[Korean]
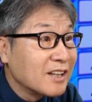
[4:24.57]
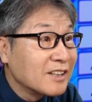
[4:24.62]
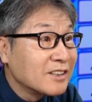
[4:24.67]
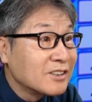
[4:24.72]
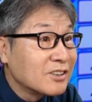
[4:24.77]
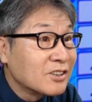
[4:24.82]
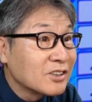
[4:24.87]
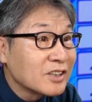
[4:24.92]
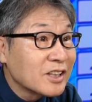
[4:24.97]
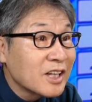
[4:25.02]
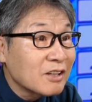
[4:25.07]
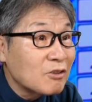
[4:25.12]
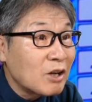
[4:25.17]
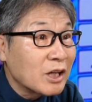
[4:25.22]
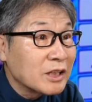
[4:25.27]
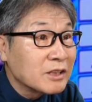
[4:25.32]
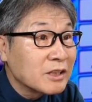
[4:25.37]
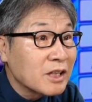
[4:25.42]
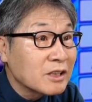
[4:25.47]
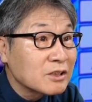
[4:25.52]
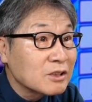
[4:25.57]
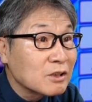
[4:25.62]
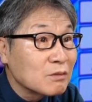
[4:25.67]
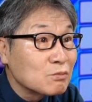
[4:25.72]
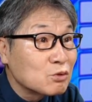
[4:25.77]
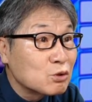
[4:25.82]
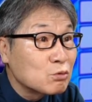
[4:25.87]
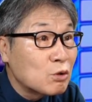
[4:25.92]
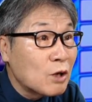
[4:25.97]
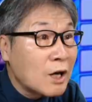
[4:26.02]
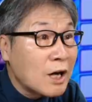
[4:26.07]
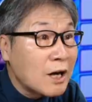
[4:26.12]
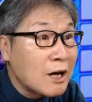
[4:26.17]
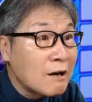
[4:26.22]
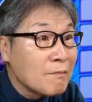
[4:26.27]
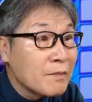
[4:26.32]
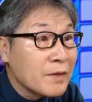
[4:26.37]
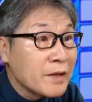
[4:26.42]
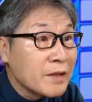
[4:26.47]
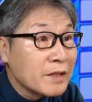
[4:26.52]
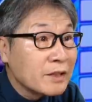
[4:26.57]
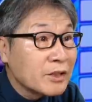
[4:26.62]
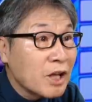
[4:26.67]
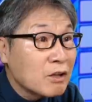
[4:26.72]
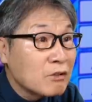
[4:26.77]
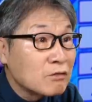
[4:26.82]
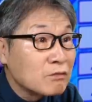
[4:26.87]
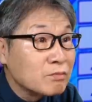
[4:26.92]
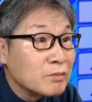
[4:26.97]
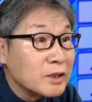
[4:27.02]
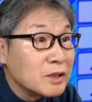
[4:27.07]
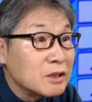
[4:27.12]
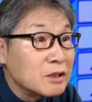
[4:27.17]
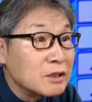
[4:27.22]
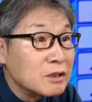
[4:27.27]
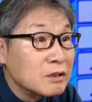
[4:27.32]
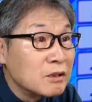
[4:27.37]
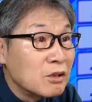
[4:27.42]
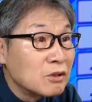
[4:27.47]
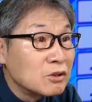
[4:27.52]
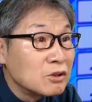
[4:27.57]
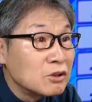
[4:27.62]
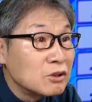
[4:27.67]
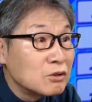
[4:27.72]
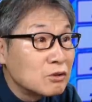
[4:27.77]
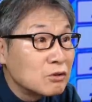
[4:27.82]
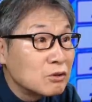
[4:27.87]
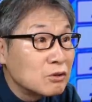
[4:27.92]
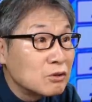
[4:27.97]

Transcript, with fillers: 이렇게 관객 점수와 대국민 응원